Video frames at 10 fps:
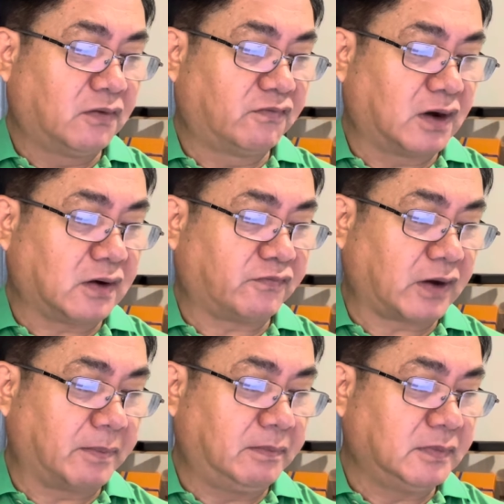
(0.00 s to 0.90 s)
vật
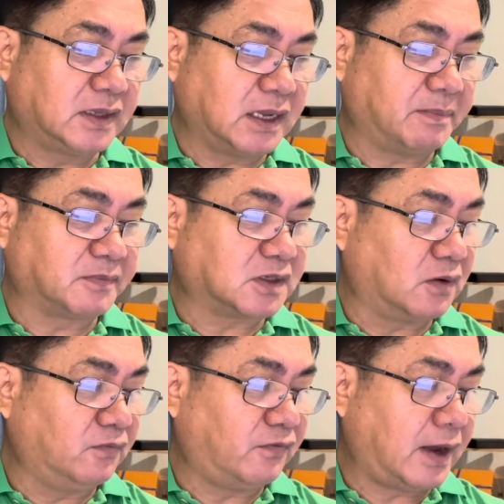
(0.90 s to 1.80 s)
phẩm nhằm
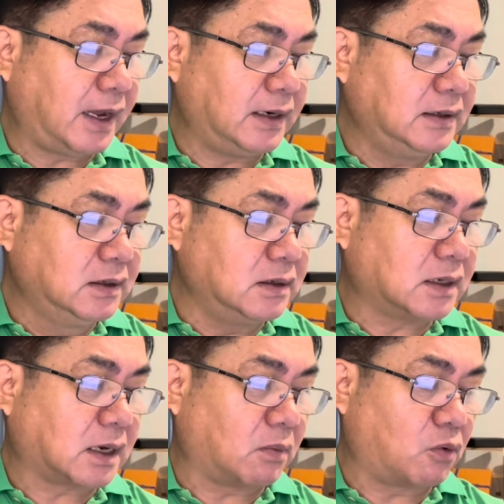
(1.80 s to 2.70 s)
chống phá nước
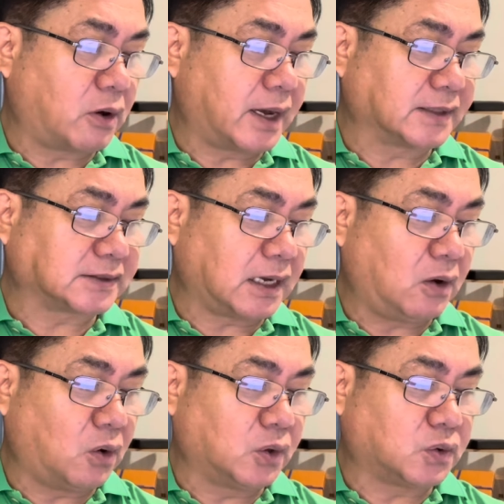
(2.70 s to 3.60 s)
Cộng hòa xã
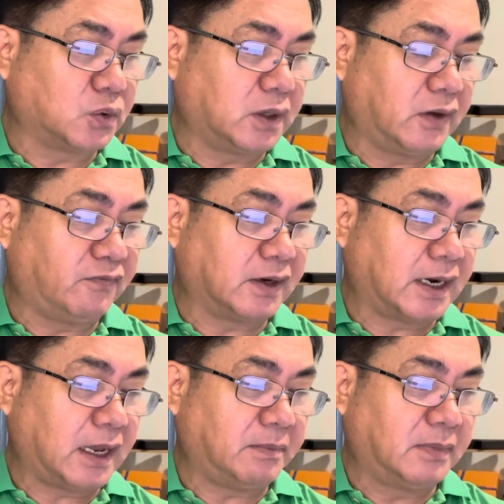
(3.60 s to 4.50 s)
hội chủ nghĩa Việt
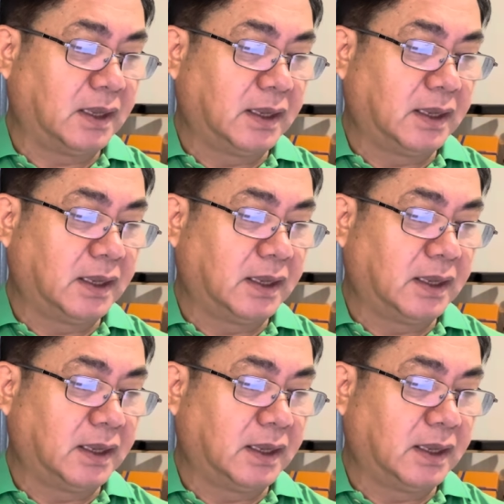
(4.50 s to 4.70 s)
Nam